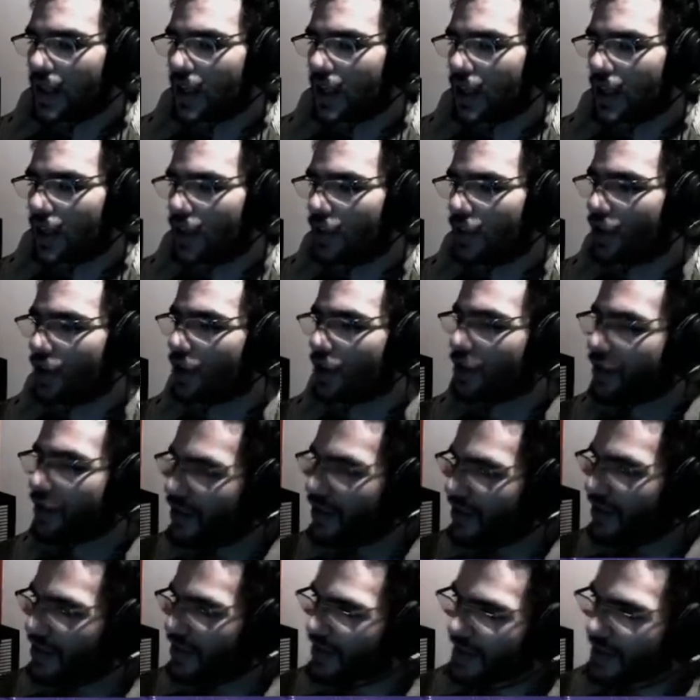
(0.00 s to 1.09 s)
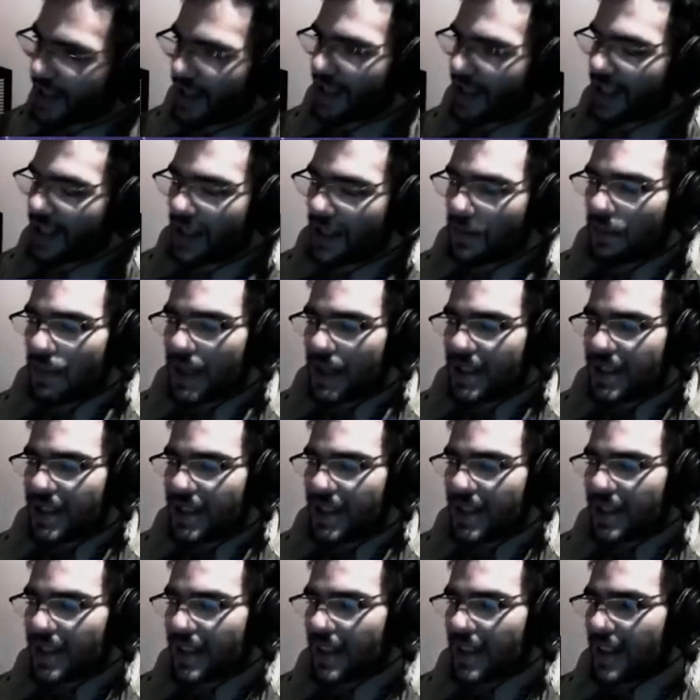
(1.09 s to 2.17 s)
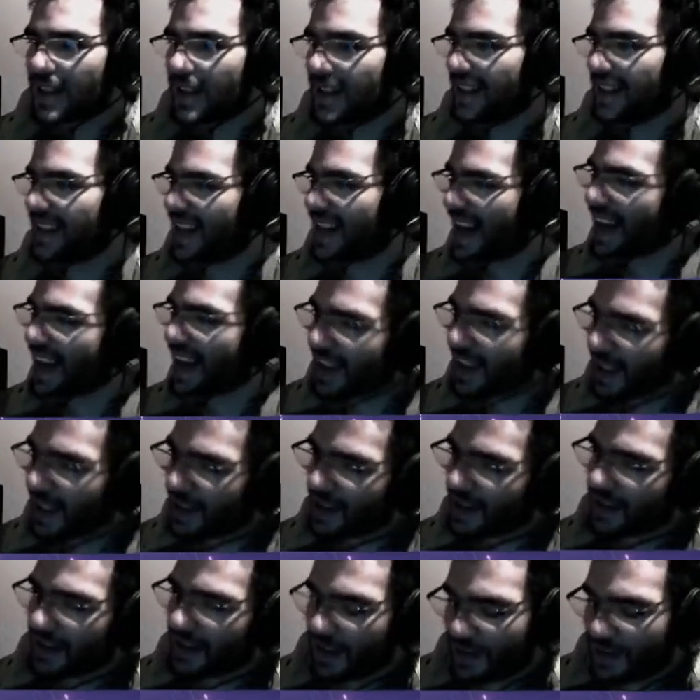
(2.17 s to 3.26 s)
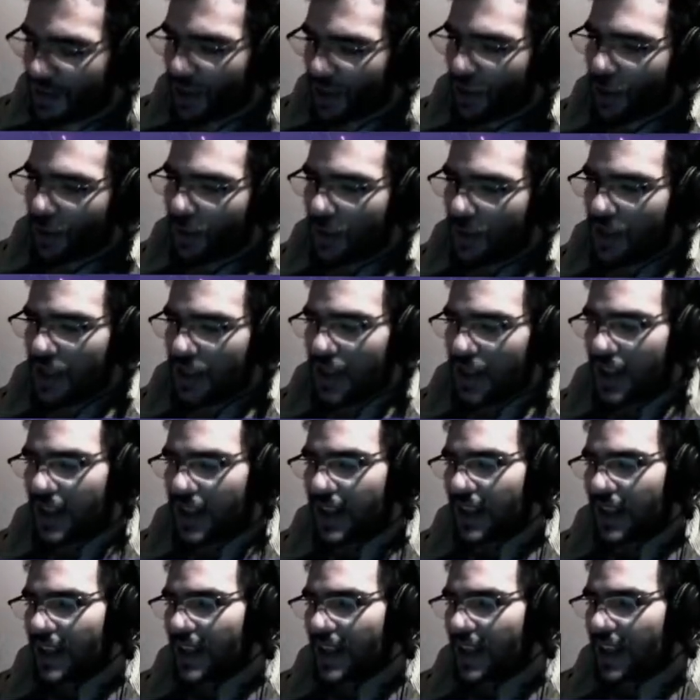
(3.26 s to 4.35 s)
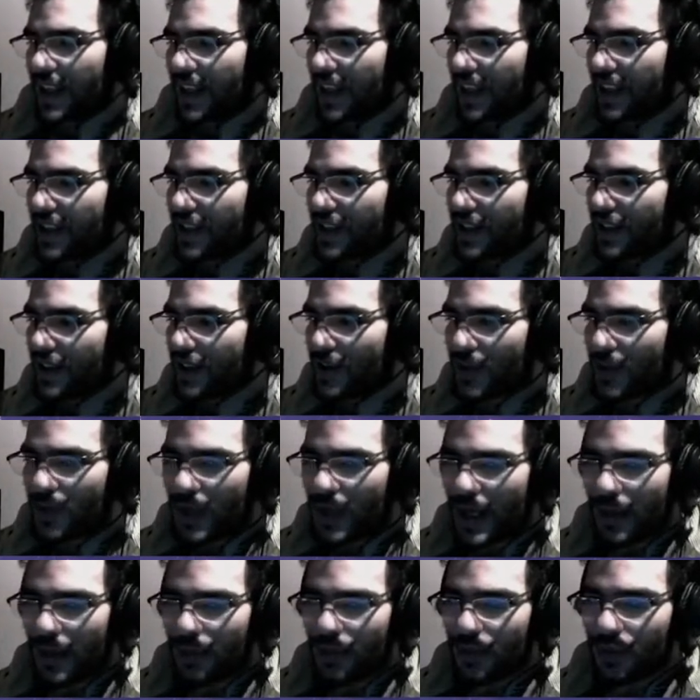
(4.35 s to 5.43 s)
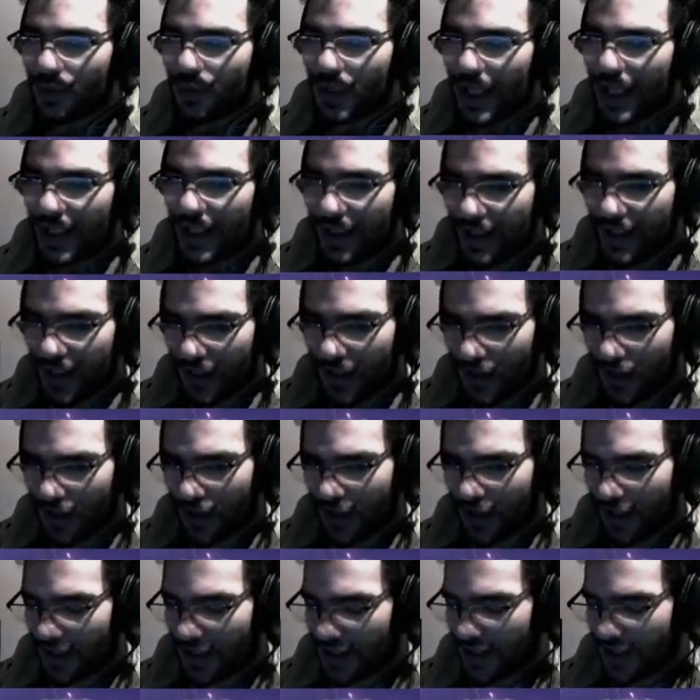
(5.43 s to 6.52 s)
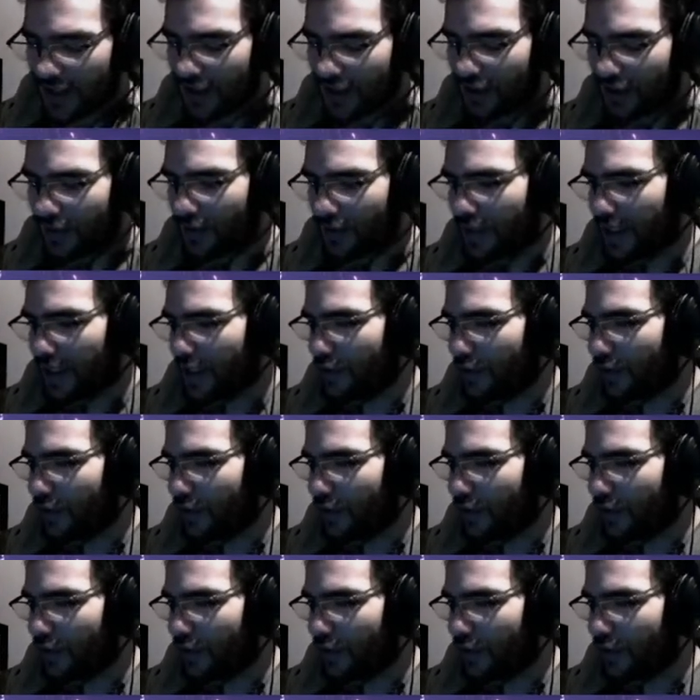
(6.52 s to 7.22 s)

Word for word: no se dejen pasar nada de comida. Es una brutalidad lo que gastan en comida los